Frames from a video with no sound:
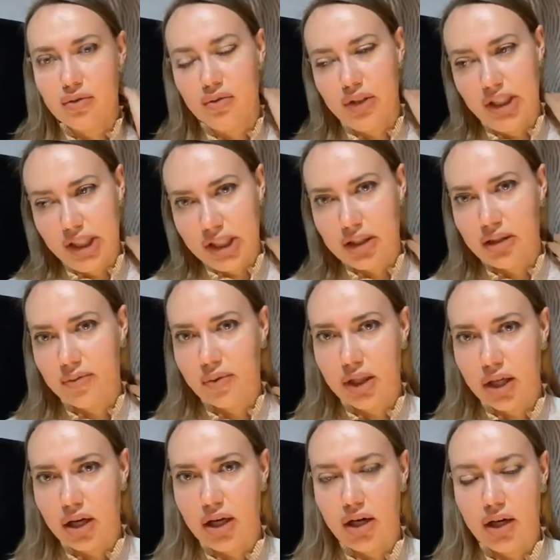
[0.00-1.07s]
гидом
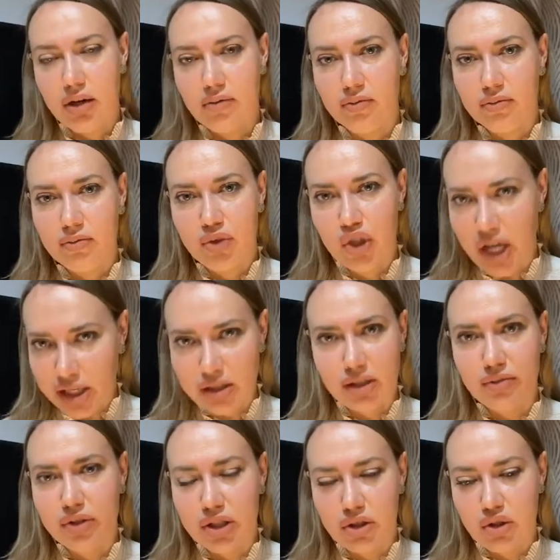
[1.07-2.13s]
я часто
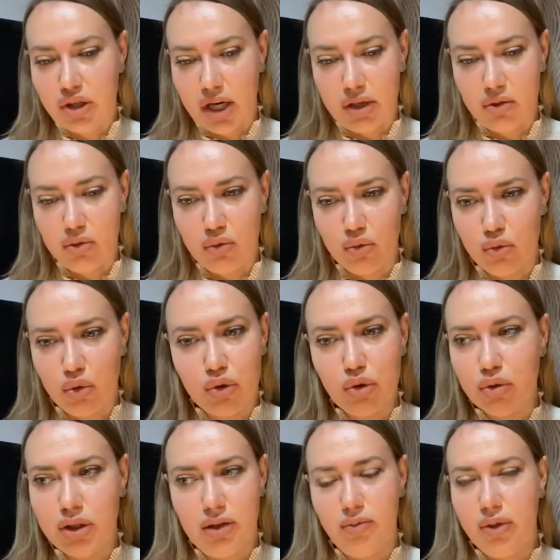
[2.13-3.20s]
встречаю, ну, то, что
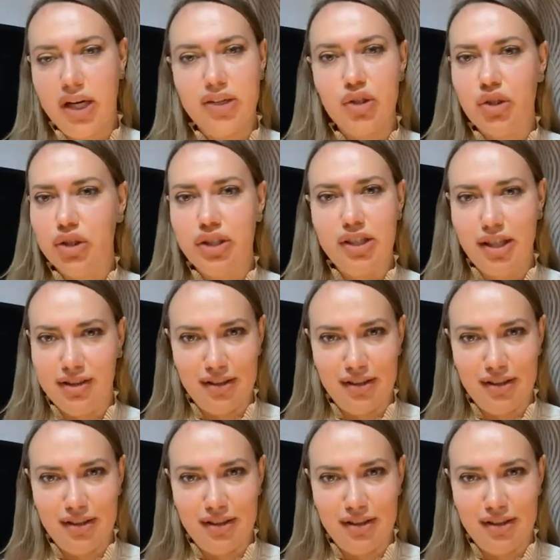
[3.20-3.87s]
там каждый день,